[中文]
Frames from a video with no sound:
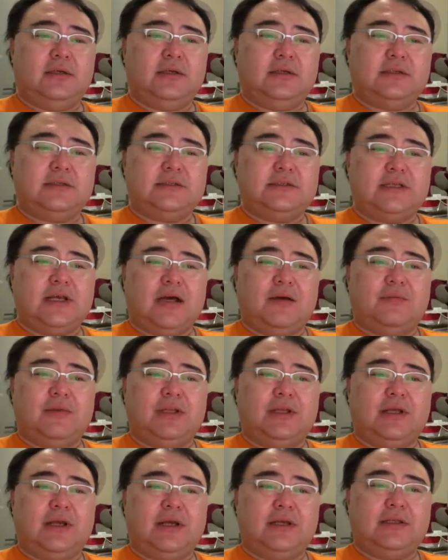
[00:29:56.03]
厦
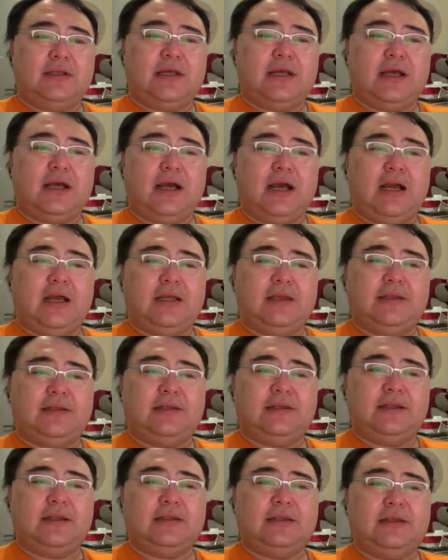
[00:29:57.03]
门啊、沿海
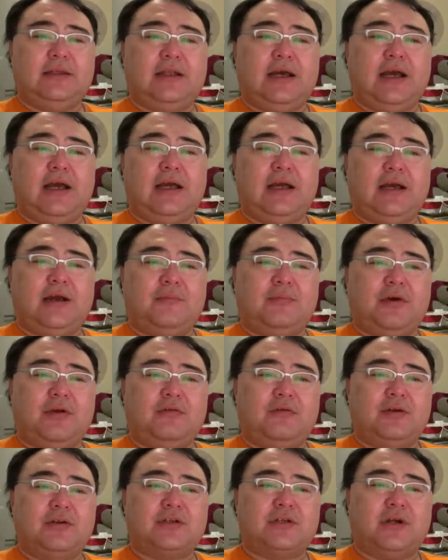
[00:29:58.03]
一带啊，包
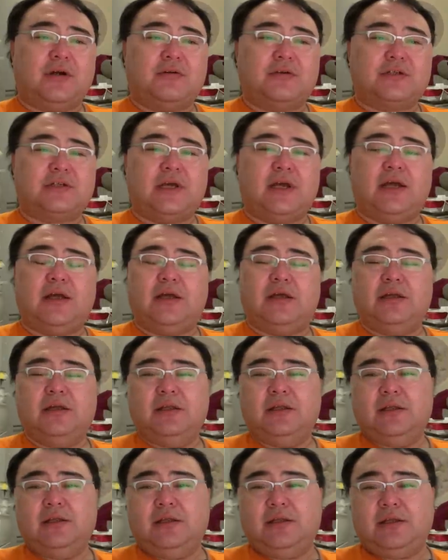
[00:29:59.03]
括潮汕啊，
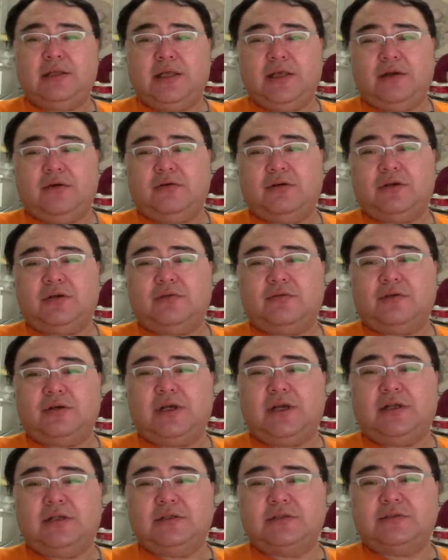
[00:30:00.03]
也有各种各
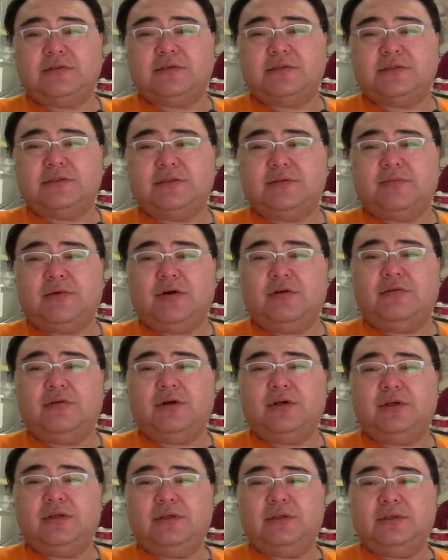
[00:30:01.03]
样的走私。包
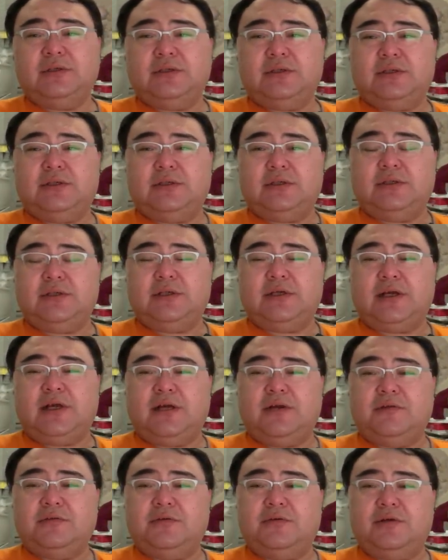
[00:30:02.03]
括可能你
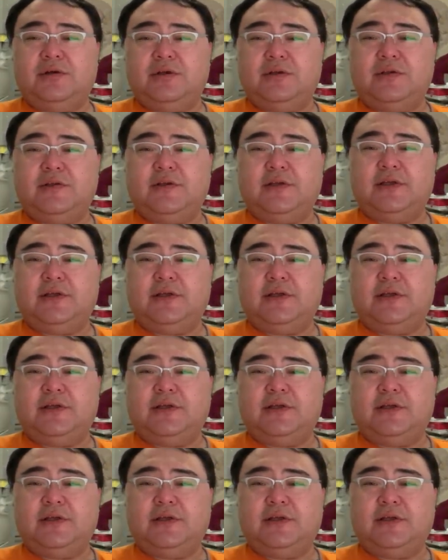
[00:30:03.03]
看过这